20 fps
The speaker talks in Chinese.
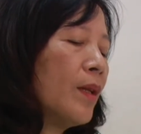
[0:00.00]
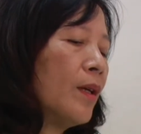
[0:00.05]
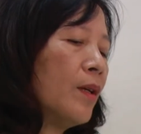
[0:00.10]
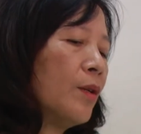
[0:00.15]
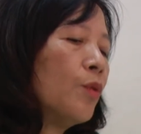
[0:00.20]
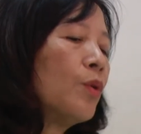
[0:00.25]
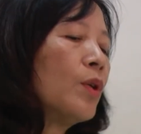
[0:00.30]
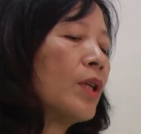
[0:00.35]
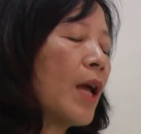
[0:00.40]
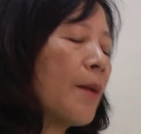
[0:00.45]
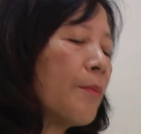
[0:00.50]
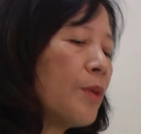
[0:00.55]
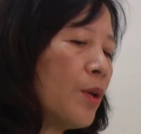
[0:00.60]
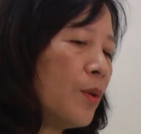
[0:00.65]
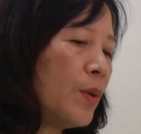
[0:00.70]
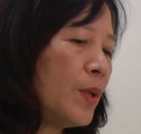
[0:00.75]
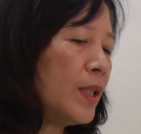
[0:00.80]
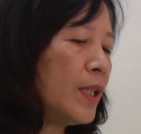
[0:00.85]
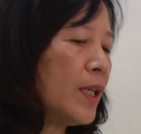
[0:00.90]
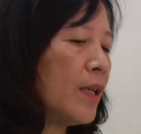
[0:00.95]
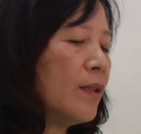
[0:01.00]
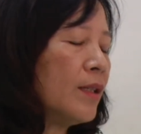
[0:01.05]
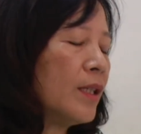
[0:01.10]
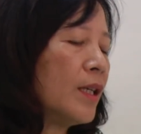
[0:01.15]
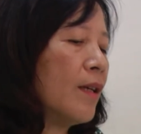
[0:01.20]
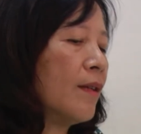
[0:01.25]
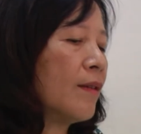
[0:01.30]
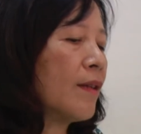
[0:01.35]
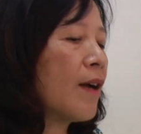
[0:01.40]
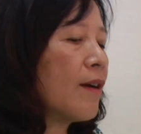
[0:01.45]
呃，如果他们愿意捐
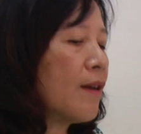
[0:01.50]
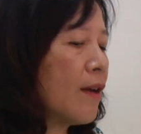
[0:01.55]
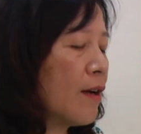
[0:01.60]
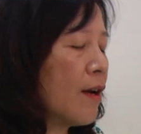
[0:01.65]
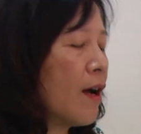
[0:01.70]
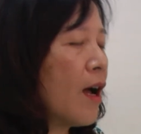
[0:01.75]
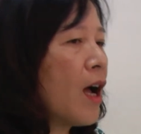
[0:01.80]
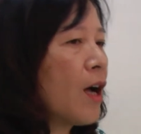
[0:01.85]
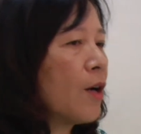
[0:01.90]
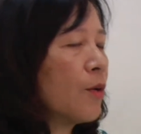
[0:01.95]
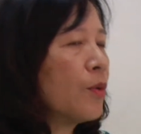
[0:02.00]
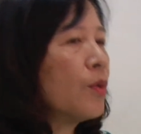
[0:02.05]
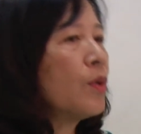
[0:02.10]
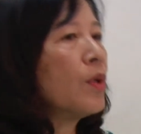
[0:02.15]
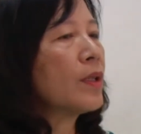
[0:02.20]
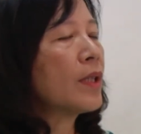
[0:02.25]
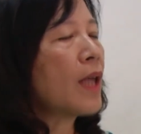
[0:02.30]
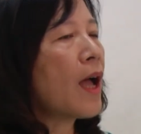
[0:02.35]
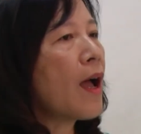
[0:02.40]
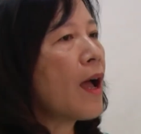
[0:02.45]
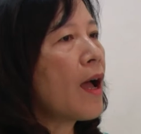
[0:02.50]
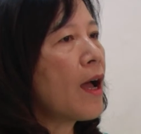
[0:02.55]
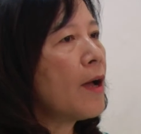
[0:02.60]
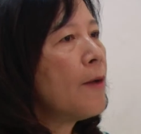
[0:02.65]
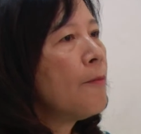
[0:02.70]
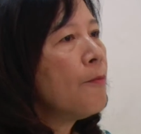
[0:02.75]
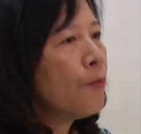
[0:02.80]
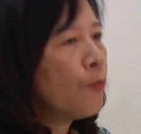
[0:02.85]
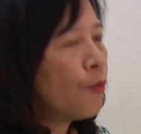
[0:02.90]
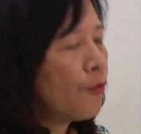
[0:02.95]
钱，当然很好；如果他
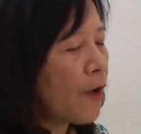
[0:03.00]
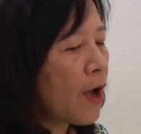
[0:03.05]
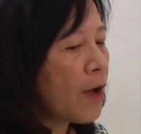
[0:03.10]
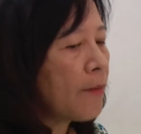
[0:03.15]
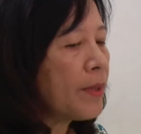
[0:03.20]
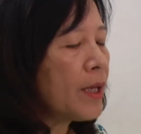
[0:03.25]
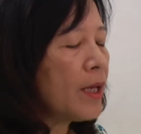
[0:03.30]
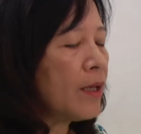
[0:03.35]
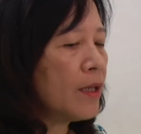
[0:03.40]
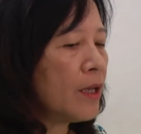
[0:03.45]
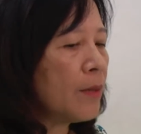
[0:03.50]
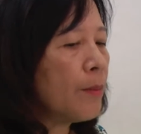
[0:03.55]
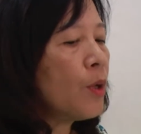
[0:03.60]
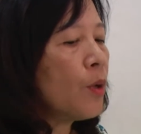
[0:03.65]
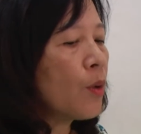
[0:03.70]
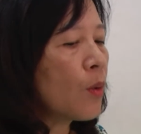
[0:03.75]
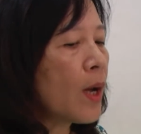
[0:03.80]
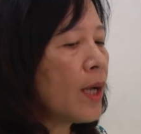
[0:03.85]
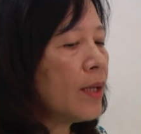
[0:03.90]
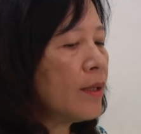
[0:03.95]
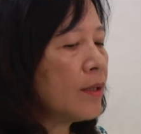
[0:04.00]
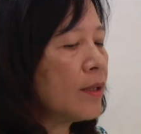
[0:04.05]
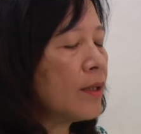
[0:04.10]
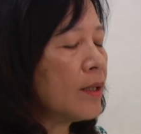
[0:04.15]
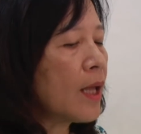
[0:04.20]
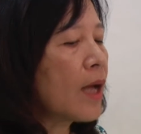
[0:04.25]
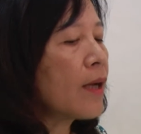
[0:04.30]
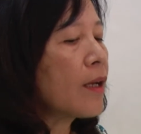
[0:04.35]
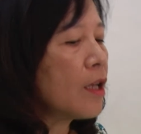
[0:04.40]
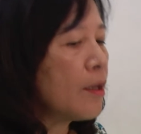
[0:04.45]
不方便，也没有关
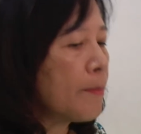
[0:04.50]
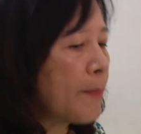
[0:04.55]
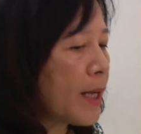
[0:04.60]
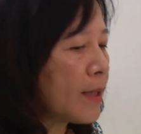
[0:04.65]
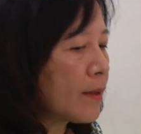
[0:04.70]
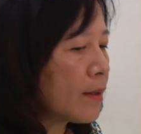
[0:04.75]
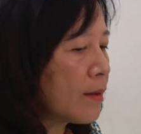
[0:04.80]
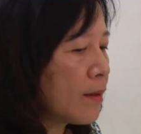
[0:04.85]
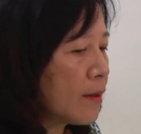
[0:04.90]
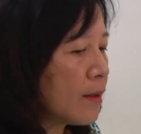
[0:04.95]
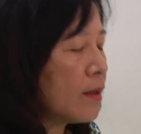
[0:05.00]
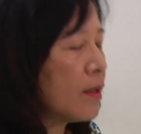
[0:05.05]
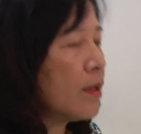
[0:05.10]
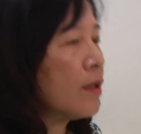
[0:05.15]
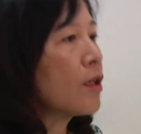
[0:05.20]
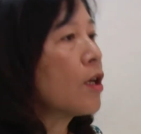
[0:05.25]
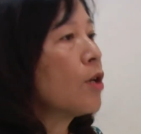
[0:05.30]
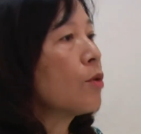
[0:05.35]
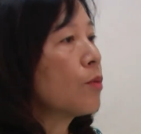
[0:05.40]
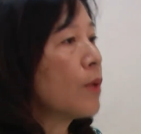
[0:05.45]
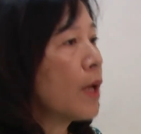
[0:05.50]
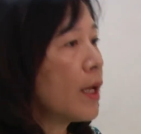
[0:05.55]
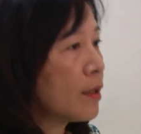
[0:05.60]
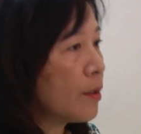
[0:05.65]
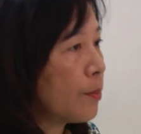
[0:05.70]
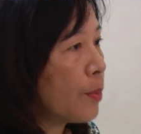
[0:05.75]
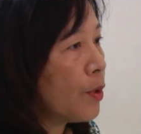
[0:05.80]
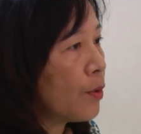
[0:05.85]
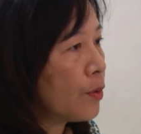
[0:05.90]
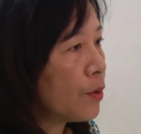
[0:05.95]
系，他可以把这个事情告诉他
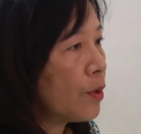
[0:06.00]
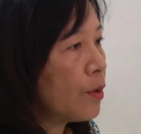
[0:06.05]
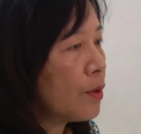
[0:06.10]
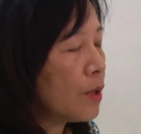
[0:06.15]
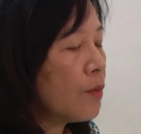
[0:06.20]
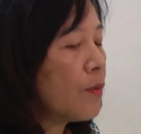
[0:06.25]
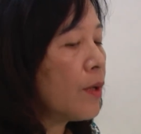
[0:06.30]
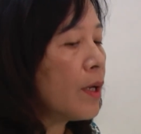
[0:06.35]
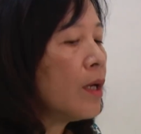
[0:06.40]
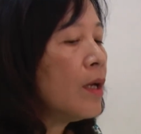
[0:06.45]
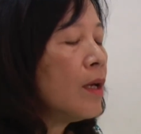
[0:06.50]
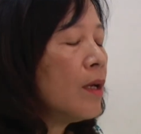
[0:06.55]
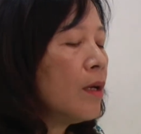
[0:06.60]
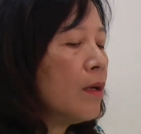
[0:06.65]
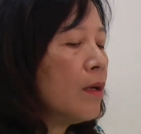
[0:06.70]
的朋友，因为